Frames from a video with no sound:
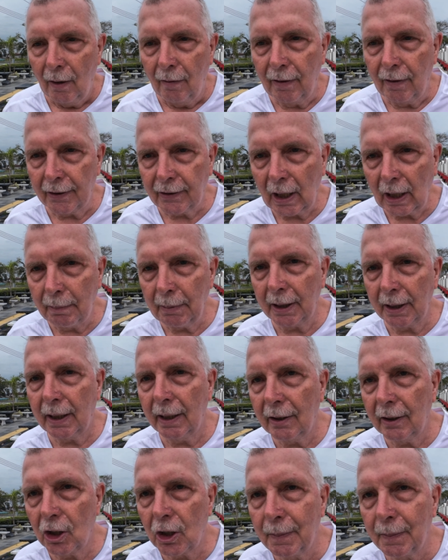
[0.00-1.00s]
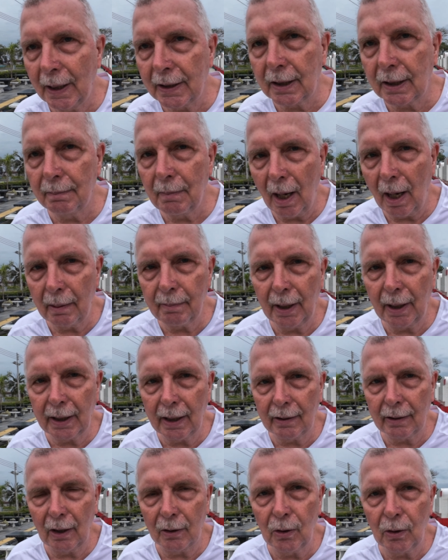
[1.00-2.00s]
Was kann man gegen die Schmerzen machen? Man
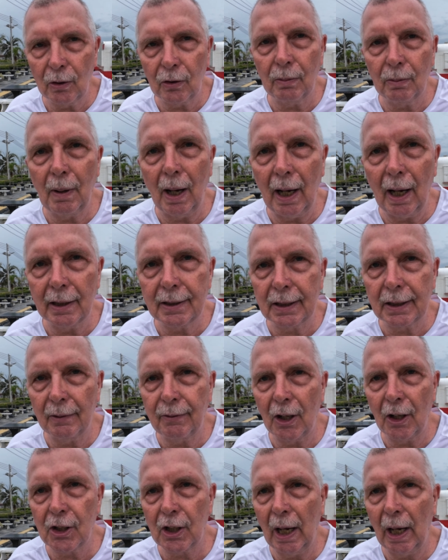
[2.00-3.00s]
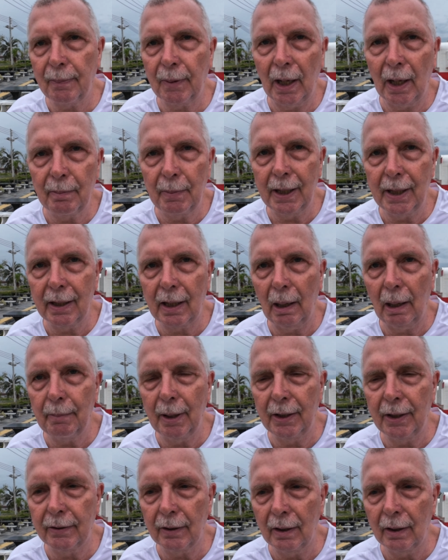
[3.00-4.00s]
geht natürlich zum Arzt, der verschreibt an
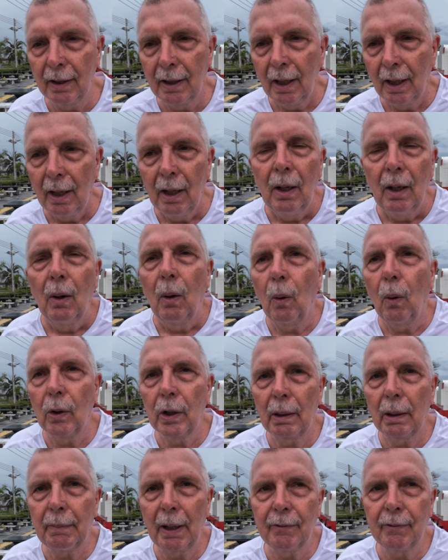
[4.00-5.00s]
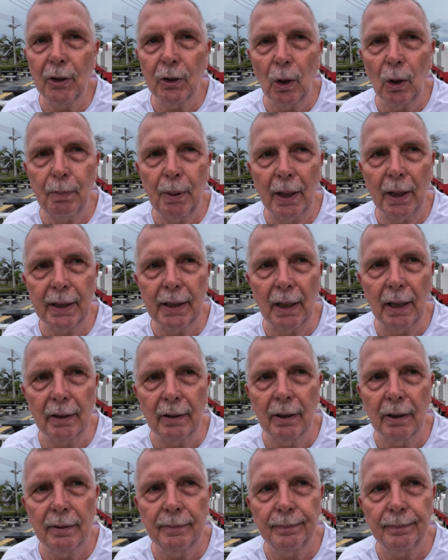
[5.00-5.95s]
Medikamente. Oder man wird operiert.